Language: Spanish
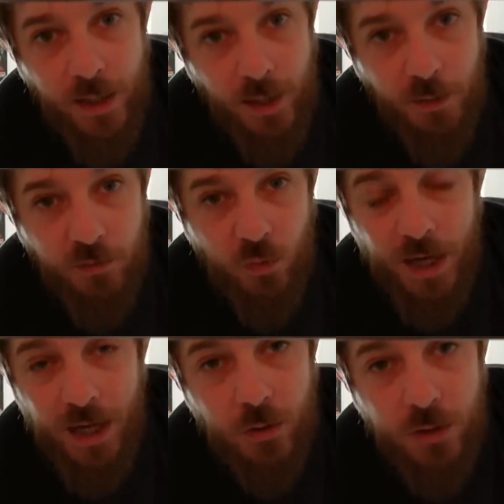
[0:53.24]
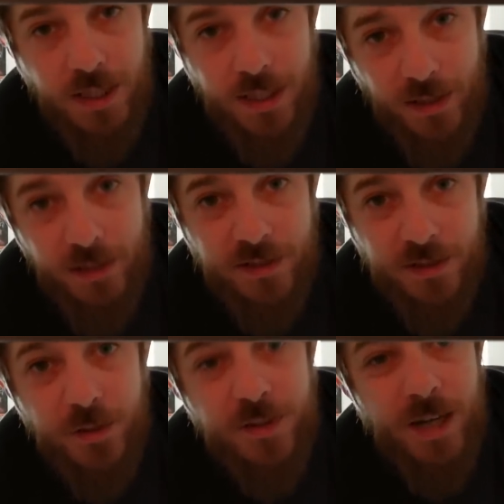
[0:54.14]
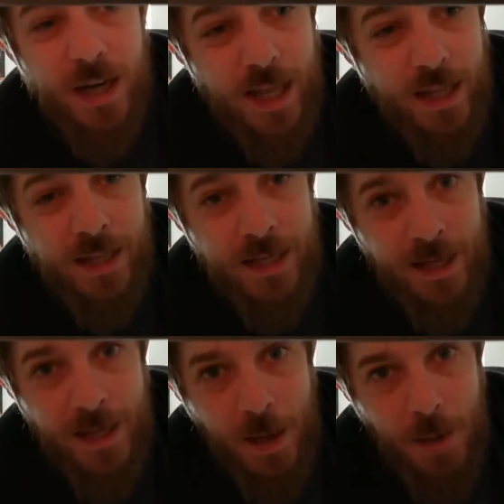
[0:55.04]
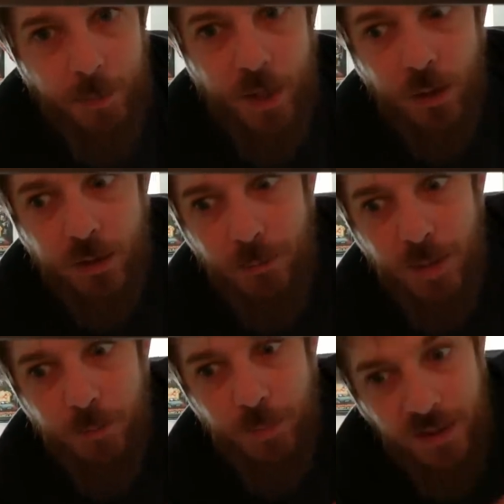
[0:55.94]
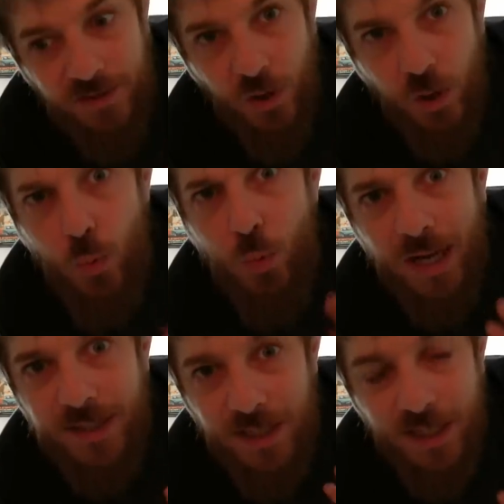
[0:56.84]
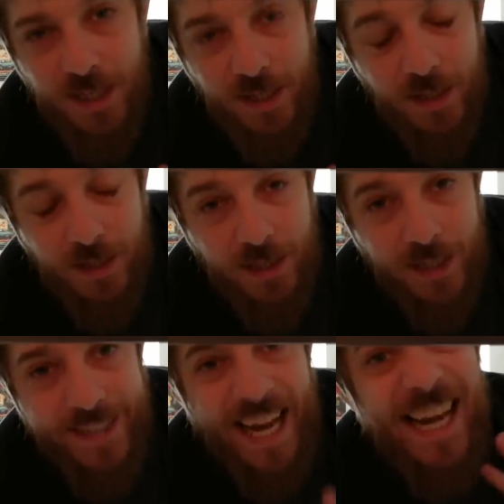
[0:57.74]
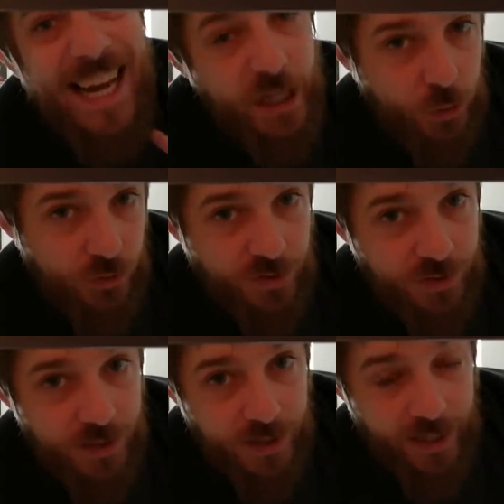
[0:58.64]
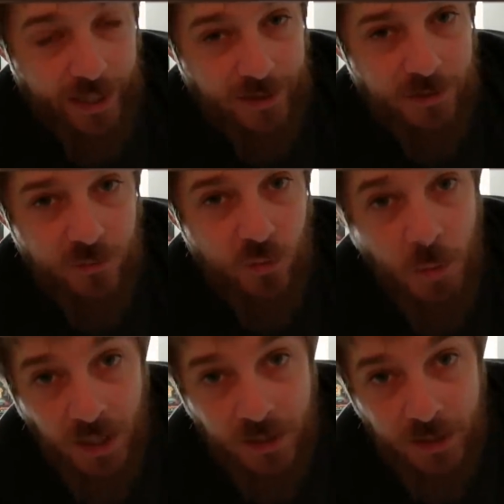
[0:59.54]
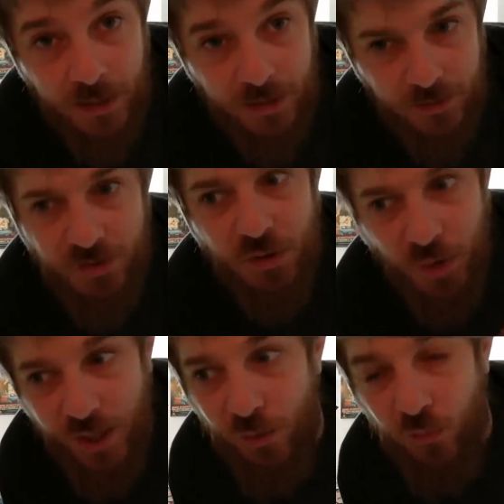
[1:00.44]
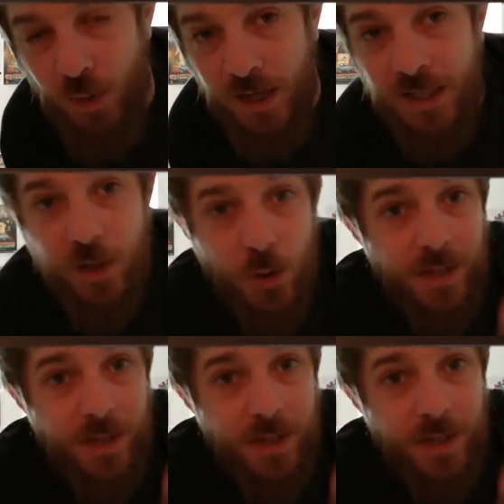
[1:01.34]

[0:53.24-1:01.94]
en fumar escondidas, en no decirle a nadie, pero también pienso que nunca llegué eh, tan lejos eh, sin fumar. Entonces no quiero fumar. Y con